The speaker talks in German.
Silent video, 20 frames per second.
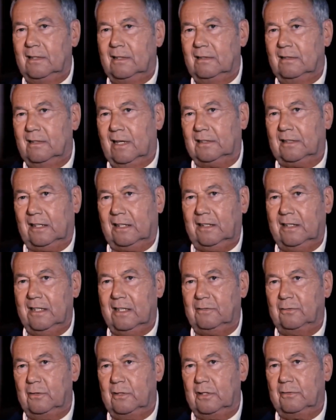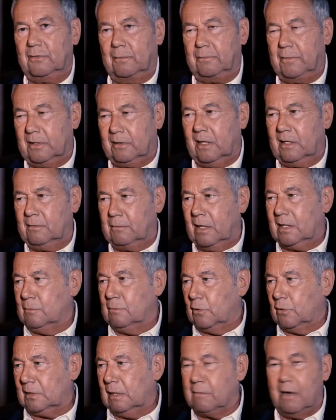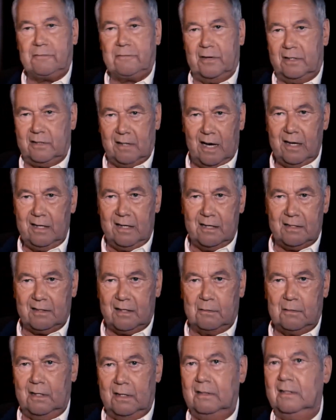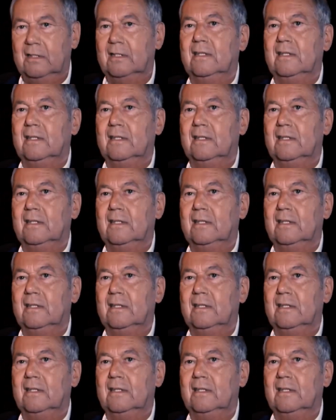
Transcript: attackiert fühlt. Ich habe mich dann meiner Mutter mal verteidigt, aber